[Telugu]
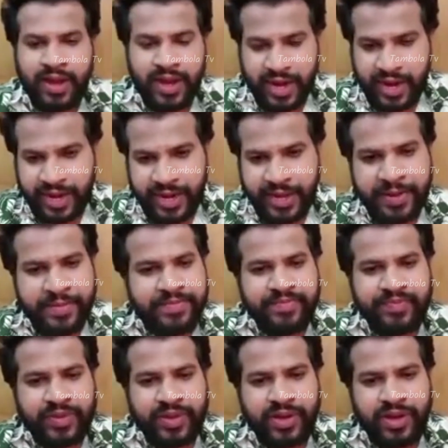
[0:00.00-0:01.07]
హాయ్ అండి
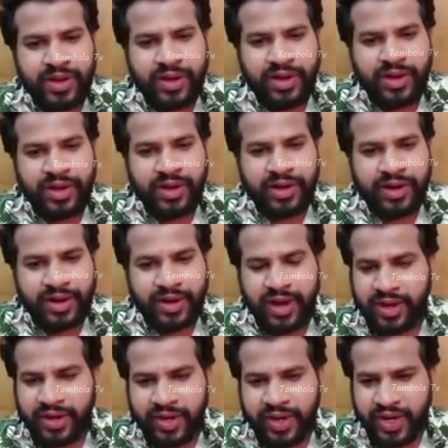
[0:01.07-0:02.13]

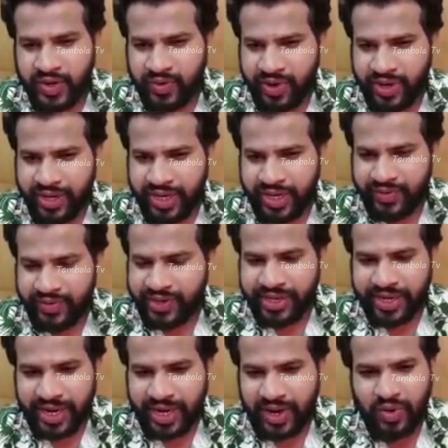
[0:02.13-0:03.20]
నాకు ఎటువంటి
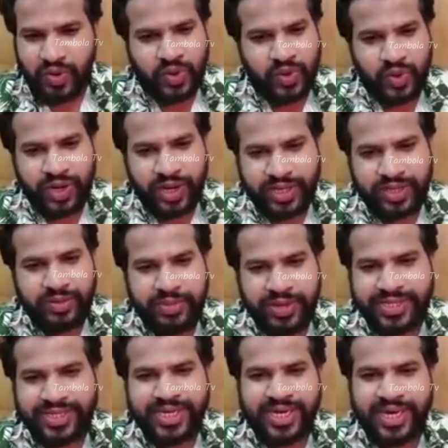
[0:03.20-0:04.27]
ట్విట్టర్ అకౌంట్ లేదు
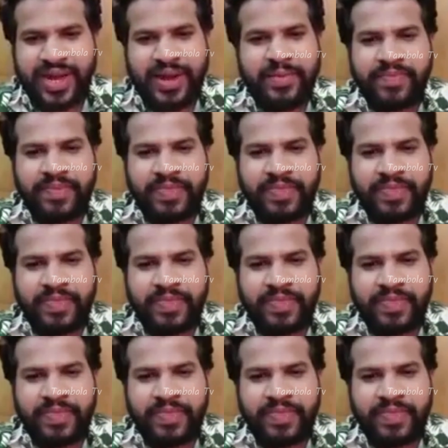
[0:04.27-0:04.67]
బేసిక్గా